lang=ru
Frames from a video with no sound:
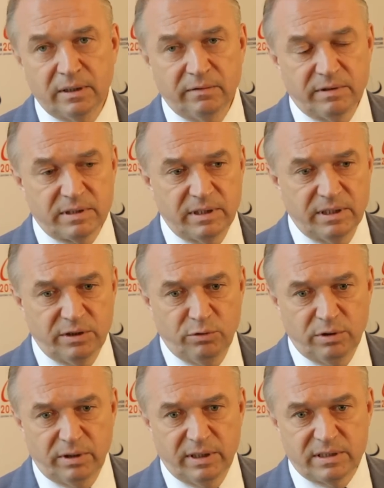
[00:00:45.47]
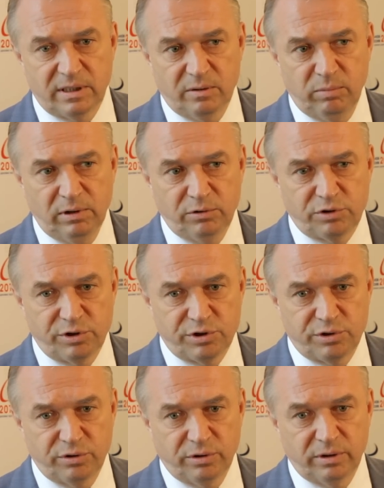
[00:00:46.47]
вы знаете, год назад был
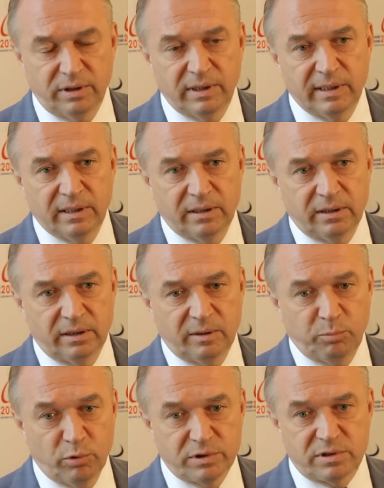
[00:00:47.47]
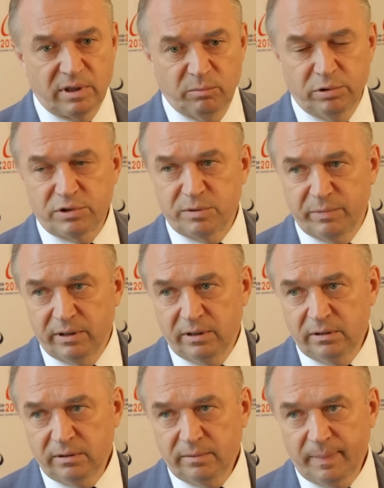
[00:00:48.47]
учрежден Э, пост омбудсмена,